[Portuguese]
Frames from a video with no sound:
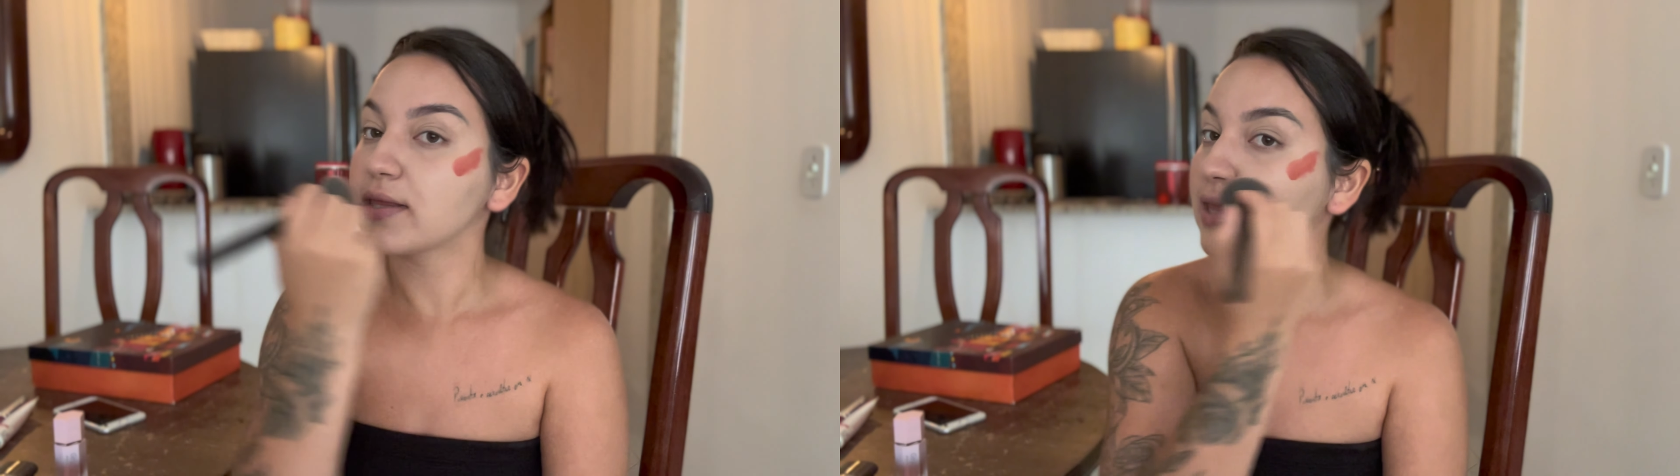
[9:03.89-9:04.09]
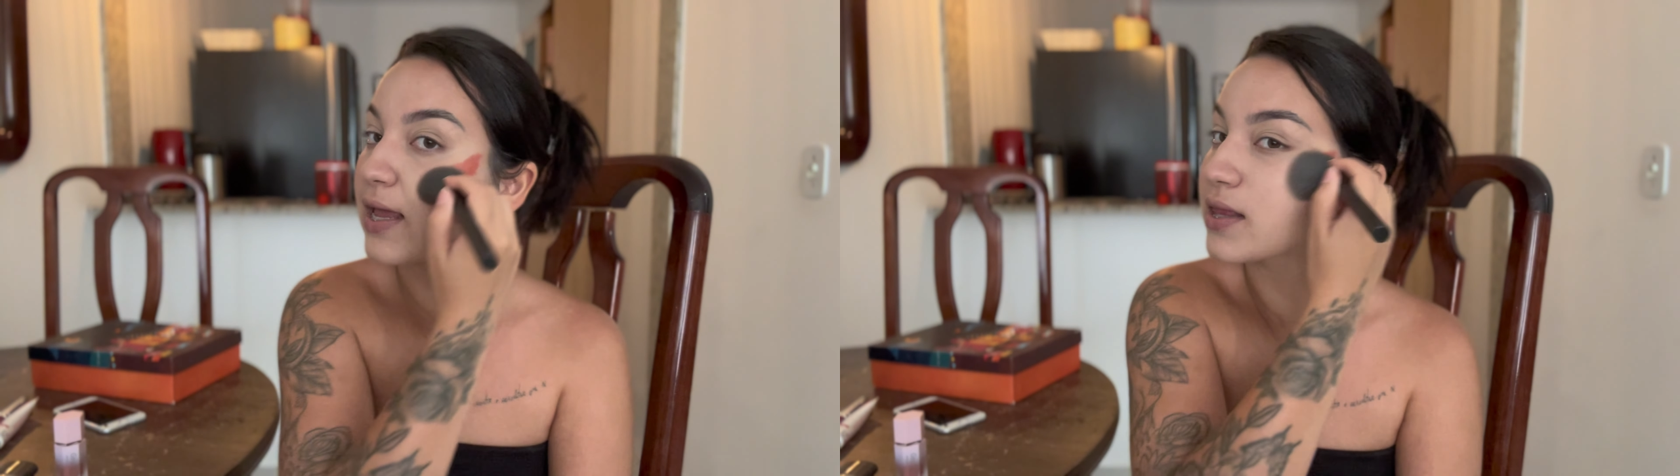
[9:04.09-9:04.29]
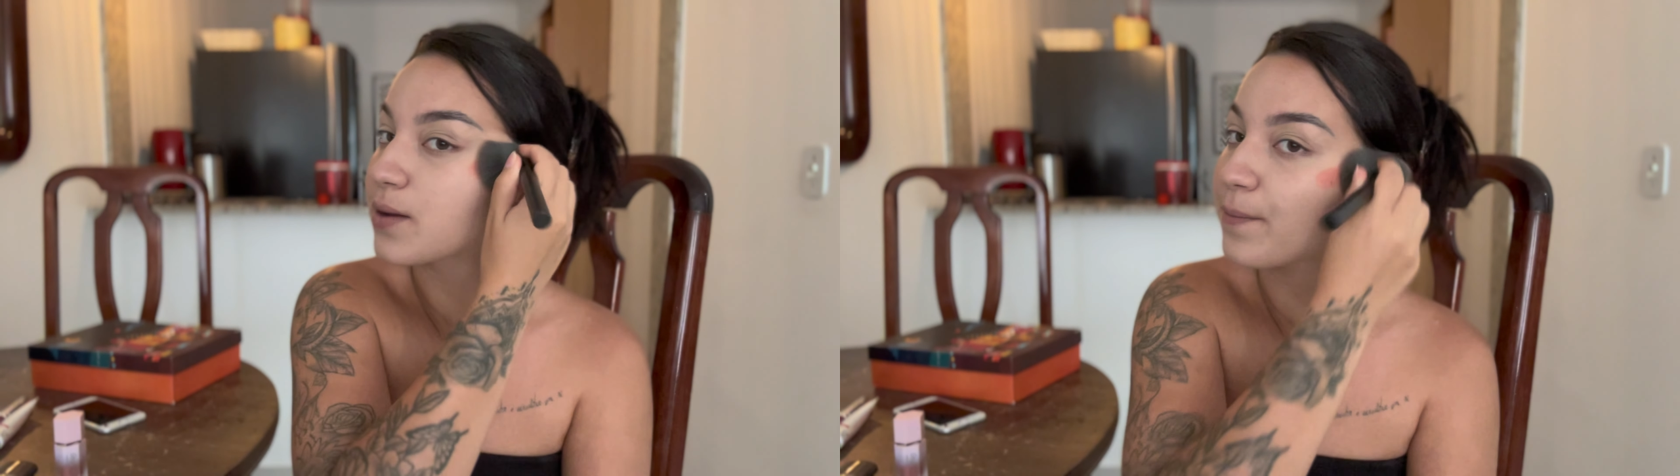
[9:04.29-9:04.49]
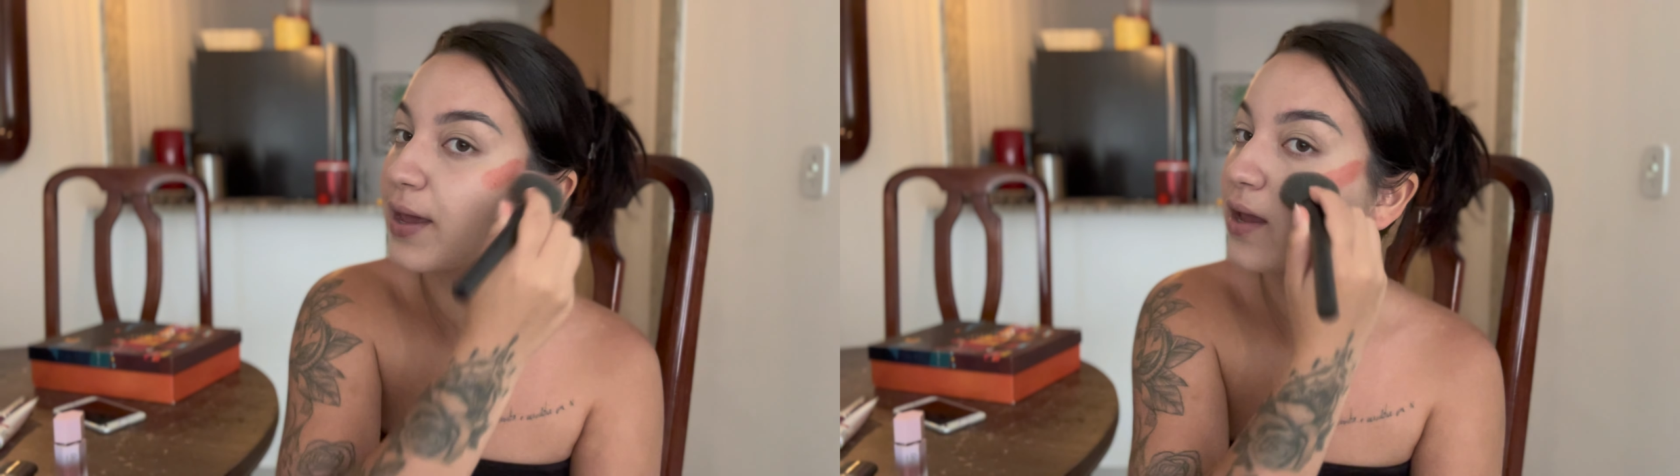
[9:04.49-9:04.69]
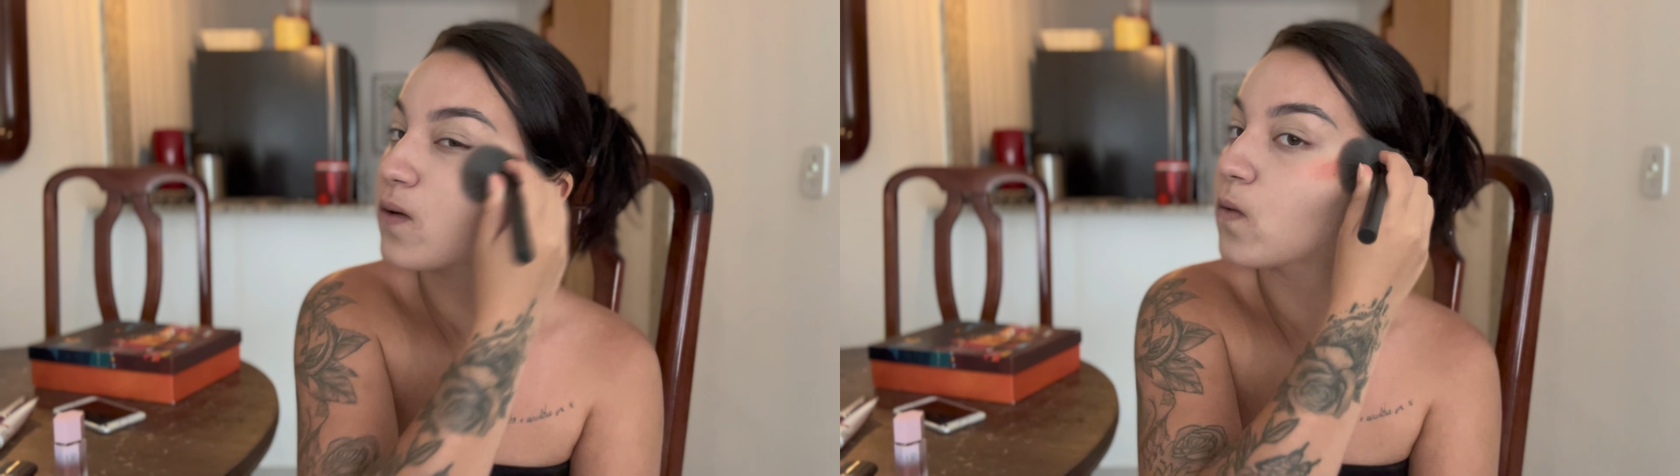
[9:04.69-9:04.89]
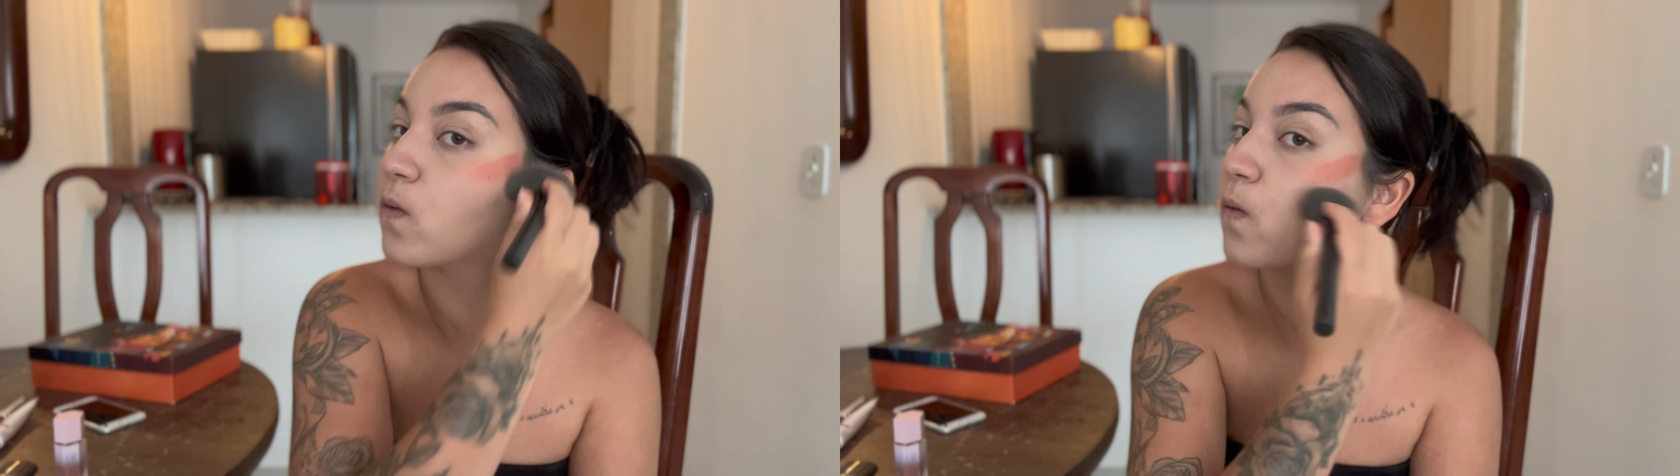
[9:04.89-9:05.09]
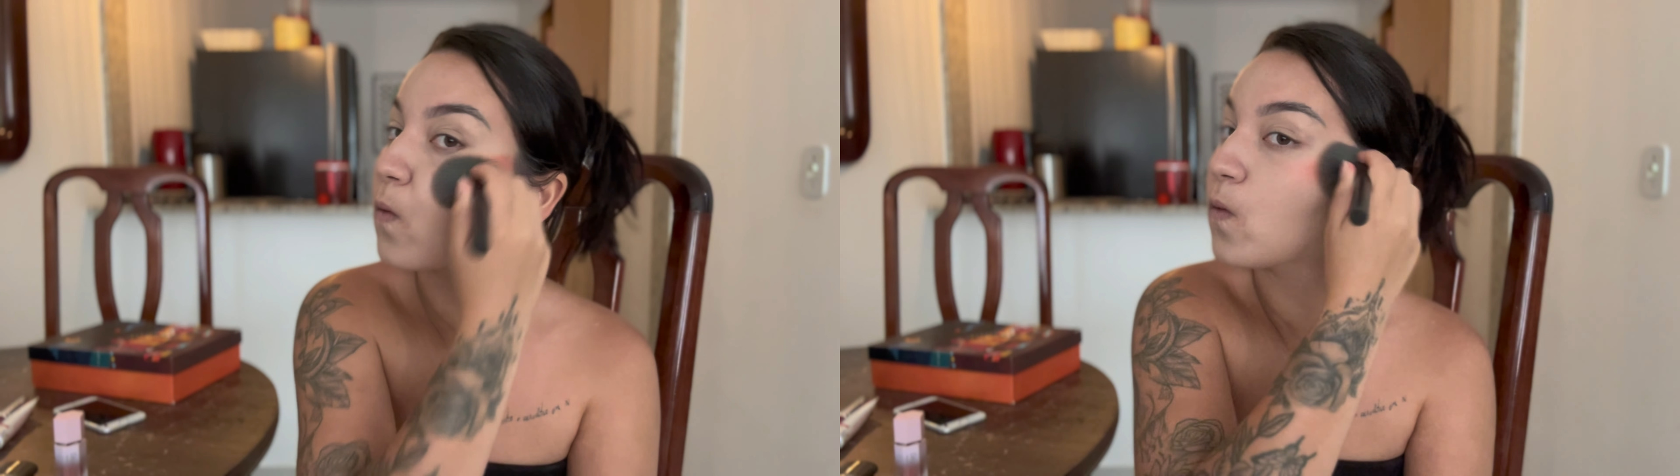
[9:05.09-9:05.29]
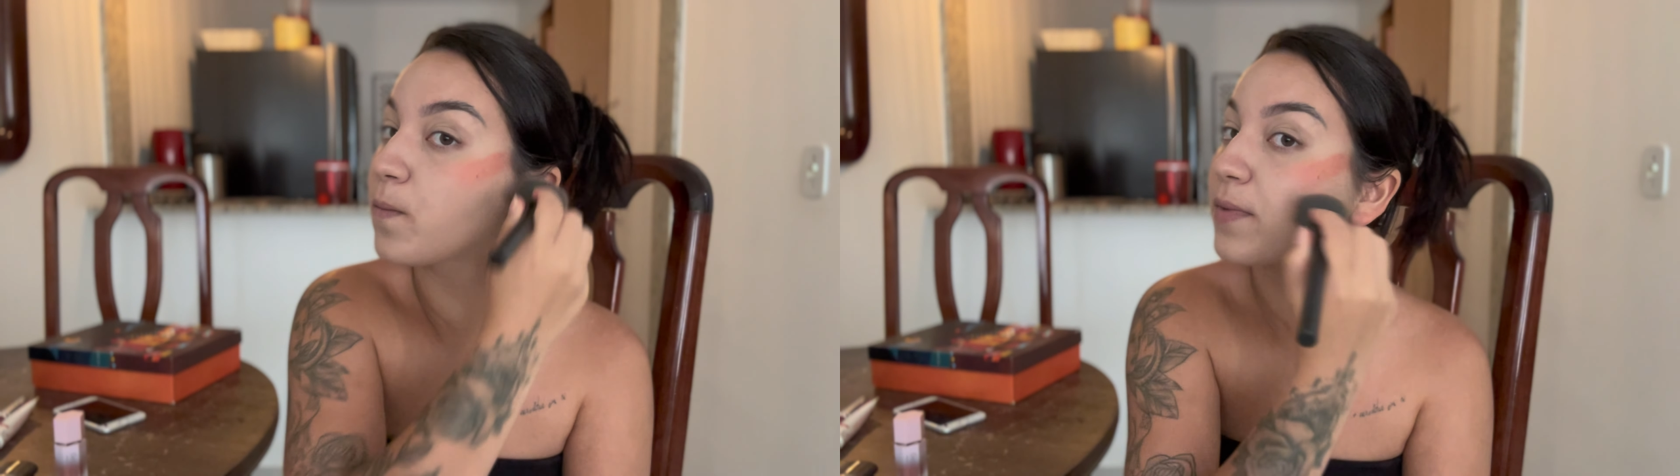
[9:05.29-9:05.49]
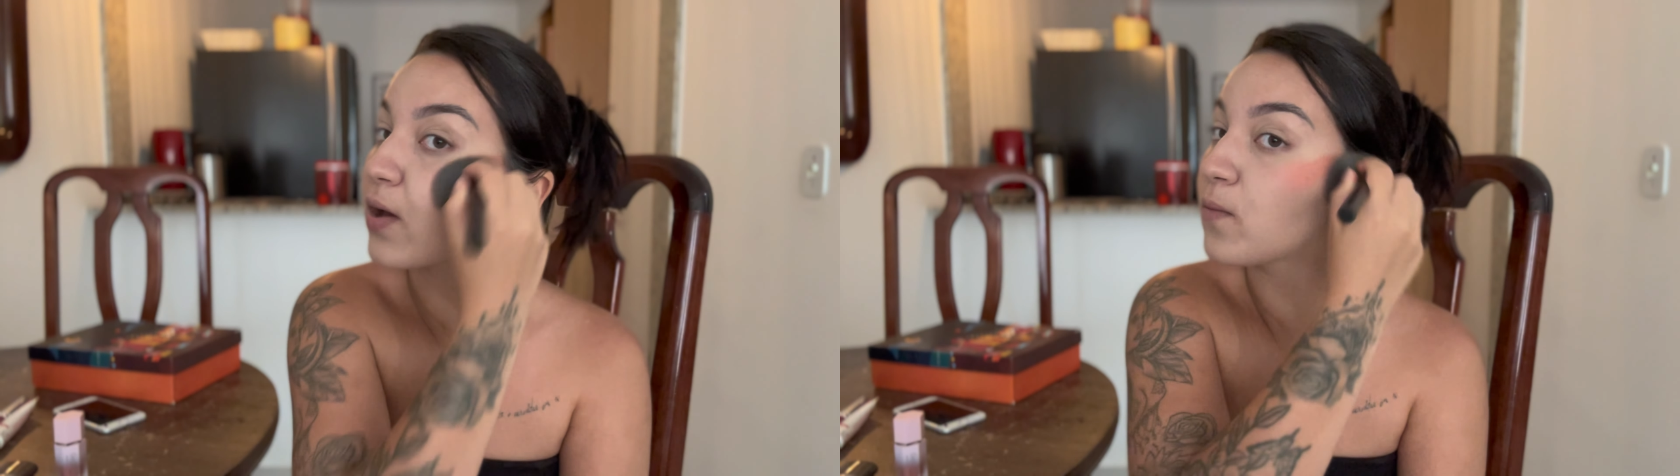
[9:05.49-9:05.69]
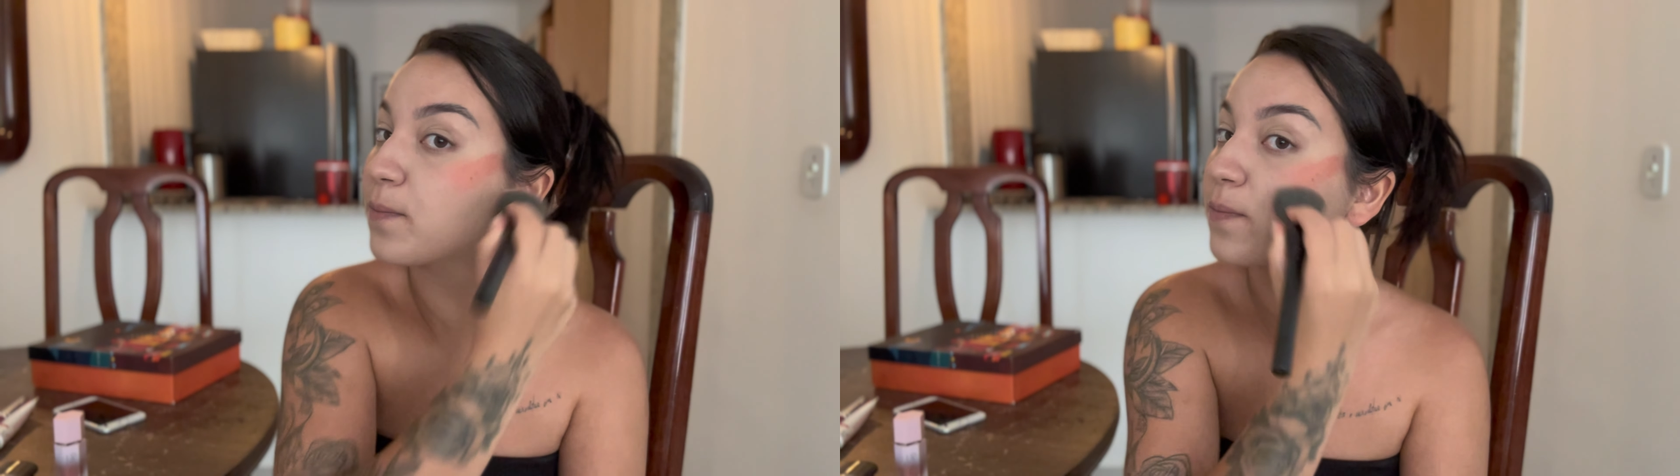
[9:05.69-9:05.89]
tem também o
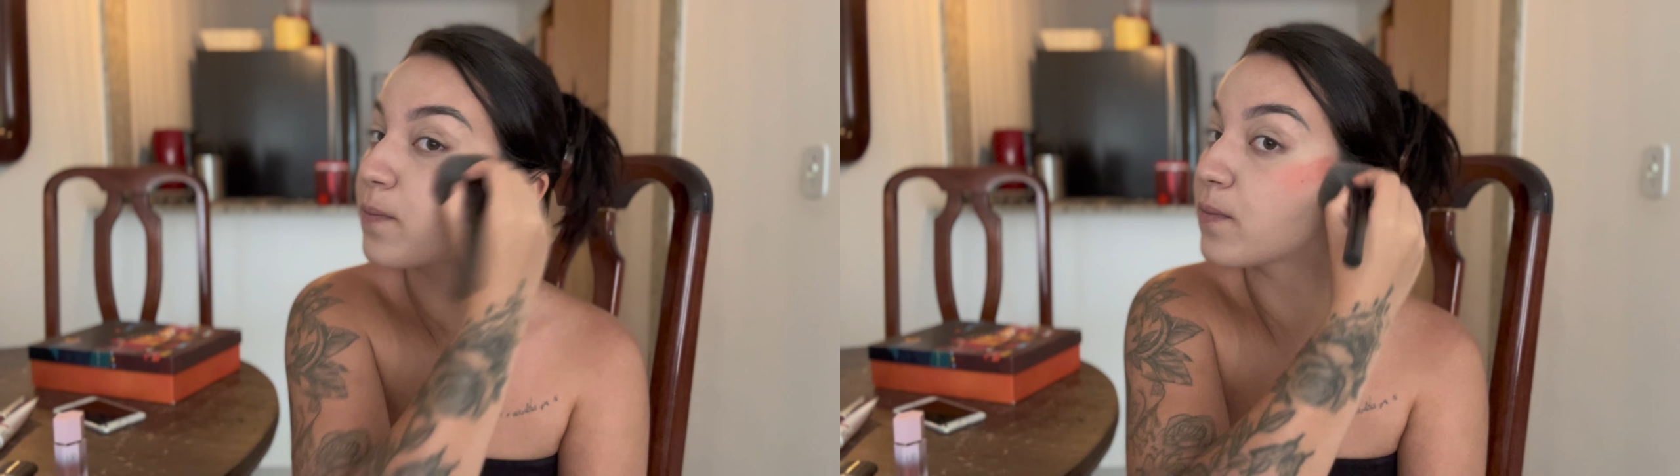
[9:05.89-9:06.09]
meu